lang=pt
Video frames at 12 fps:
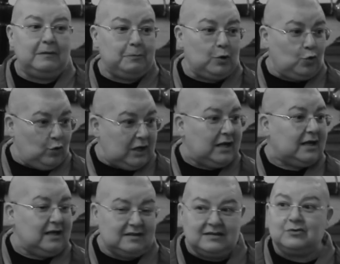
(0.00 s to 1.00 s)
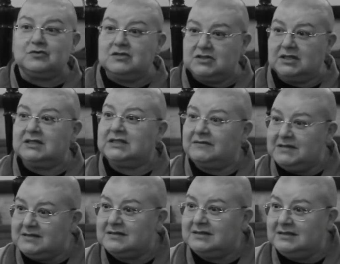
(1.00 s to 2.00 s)
procurar aquela salsicha que está
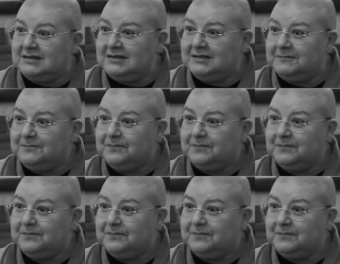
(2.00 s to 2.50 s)
vencida, né?